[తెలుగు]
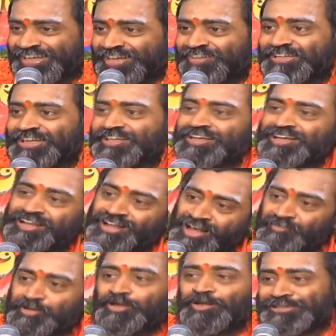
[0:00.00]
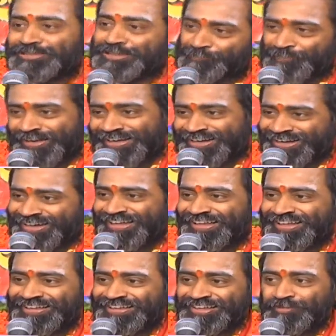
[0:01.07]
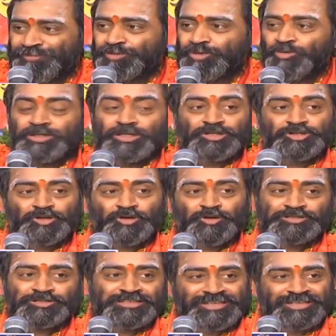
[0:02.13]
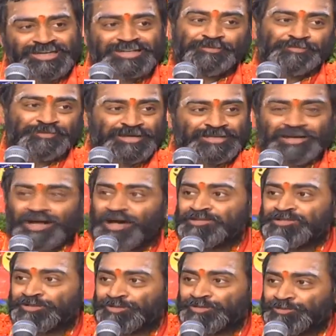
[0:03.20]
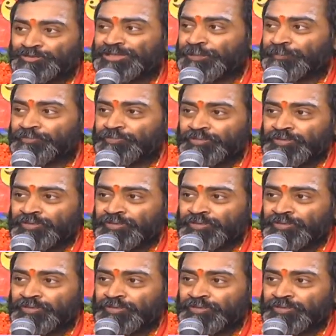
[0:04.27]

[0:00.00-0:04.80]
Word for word: తర్వాత ఏది కావాలో అది చెప్పాలి ఇక్కడ ముందు వదిలించుకోవాల్సింది నెగిటివ్ అది కావాల్సినంత ఉంది